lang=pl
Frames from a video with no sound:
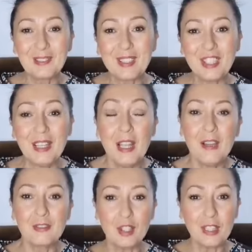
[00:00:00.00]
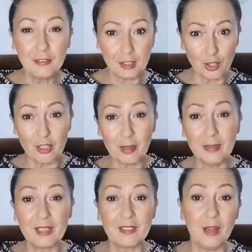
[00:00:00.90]
Słuchajcie, wczoraj wieczorem
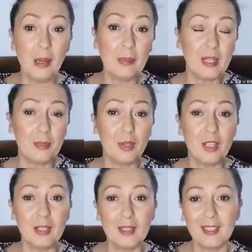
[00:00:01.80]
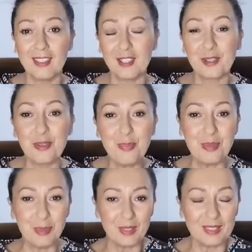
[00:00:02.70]
nagrywałam dla mojej e,
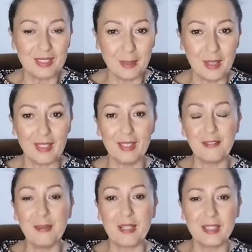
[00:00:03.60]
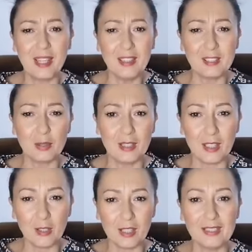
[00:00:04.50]
grupy, bo jestem e, w Merykę, jest to
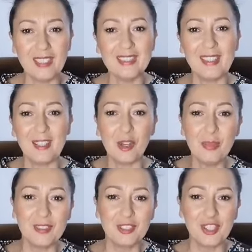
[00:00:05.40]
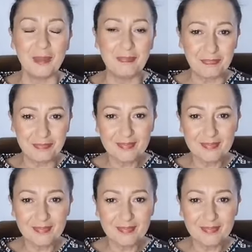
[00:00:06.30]
taka organizacja dla kobiet, gdzie.